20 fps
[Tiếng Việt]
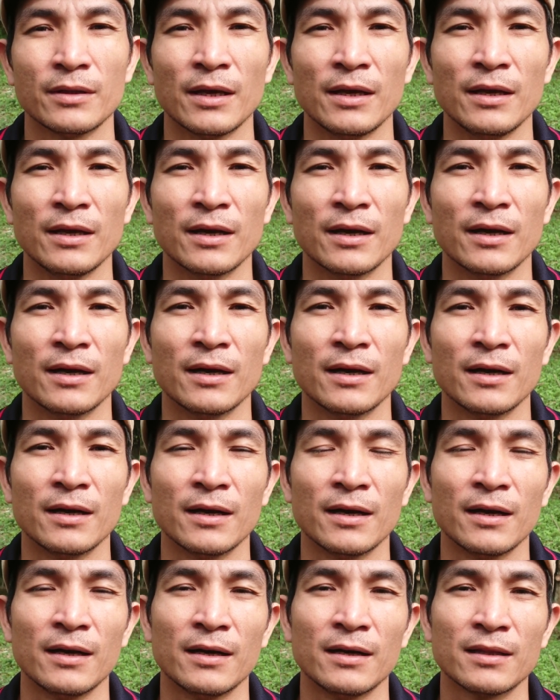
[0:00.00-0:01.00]
thì à,
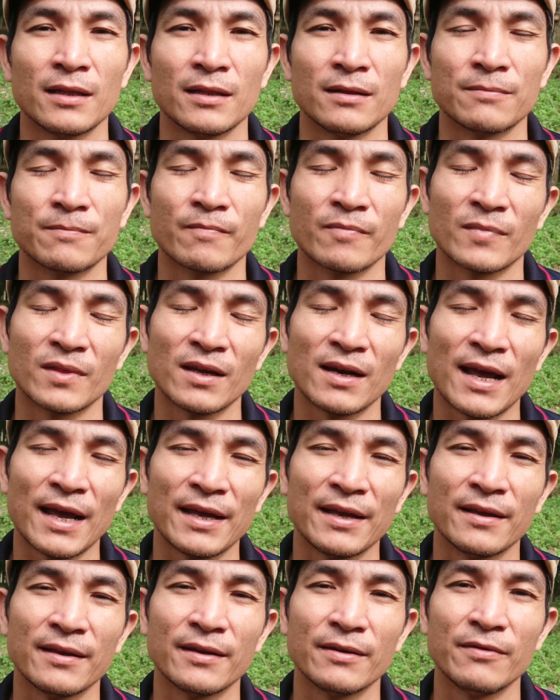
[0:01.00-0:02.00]
tới
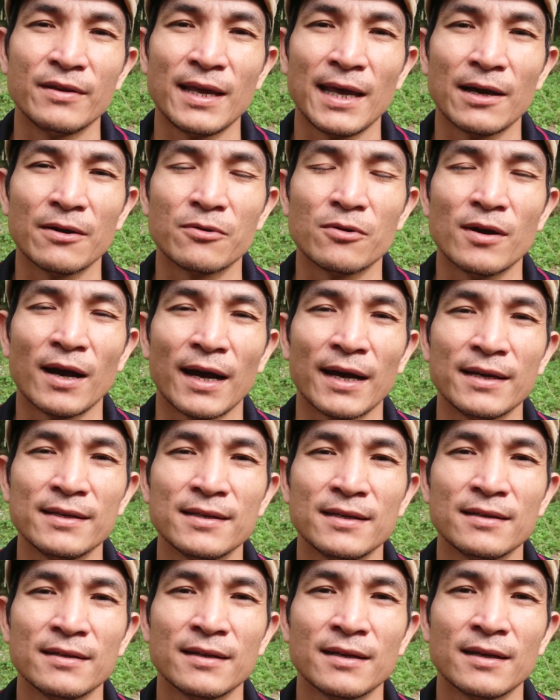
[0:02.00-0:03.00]
đây video của Hải
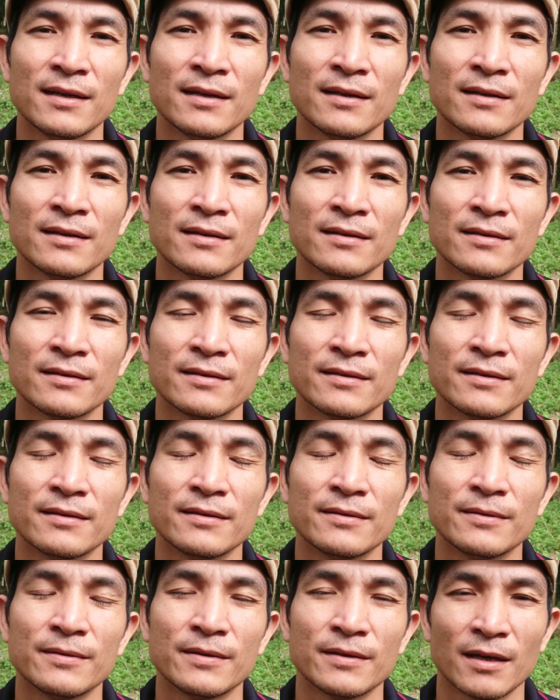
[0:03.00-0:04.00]
xin à,
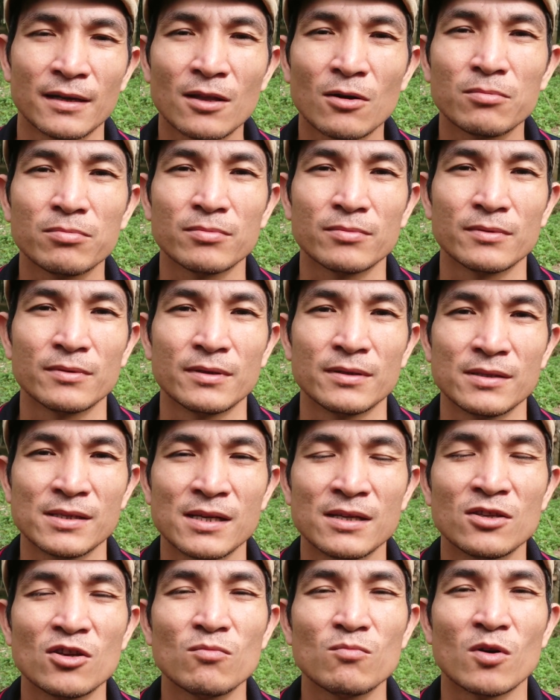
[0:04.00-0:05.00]
kết thúc
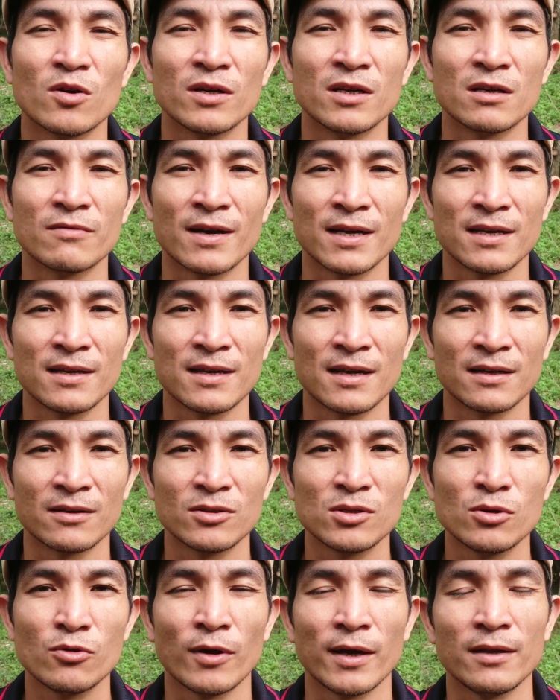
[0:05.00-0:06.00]
xin chúc mọi người và gia đình
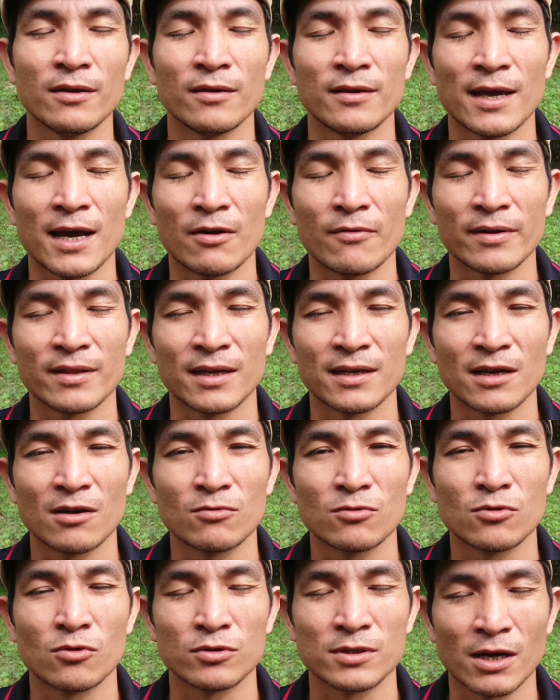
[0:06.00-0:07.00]
có sức khỏe dồi dào và thành
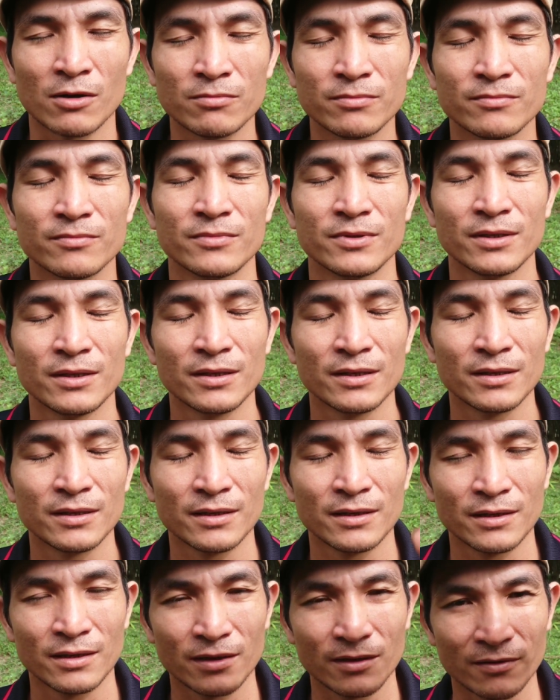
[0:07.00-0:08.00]
công trong cuộc sống
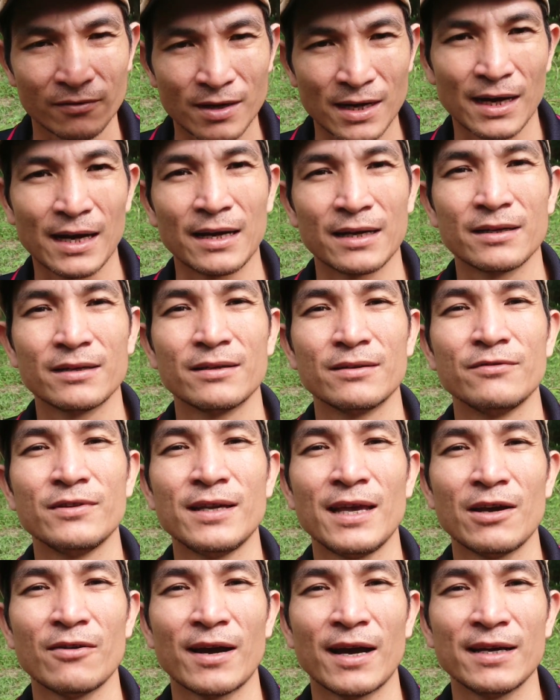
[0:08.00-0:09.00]
và
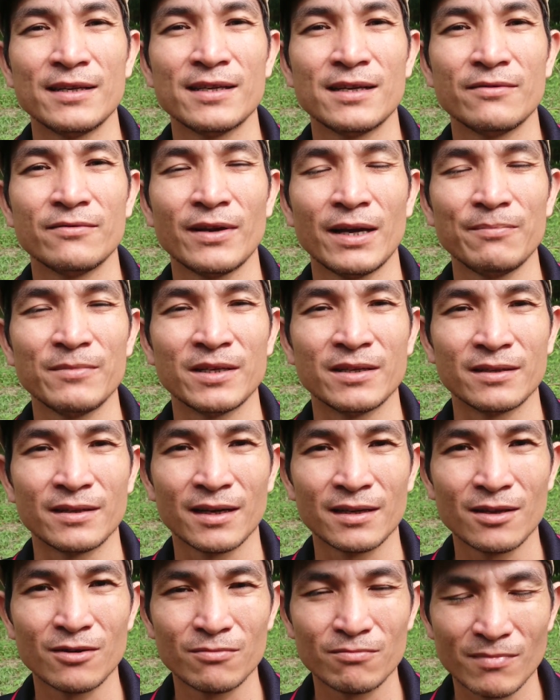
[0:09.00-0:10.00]
video Hải xin phép được
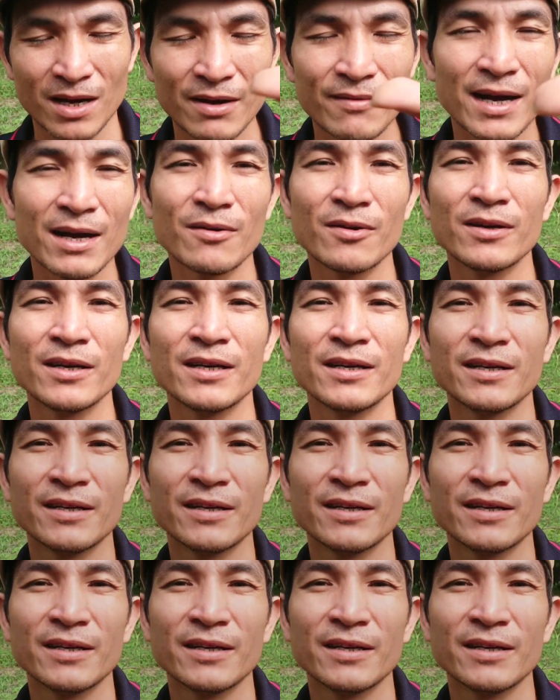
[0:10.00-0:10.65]
kết thúc bye bye mọi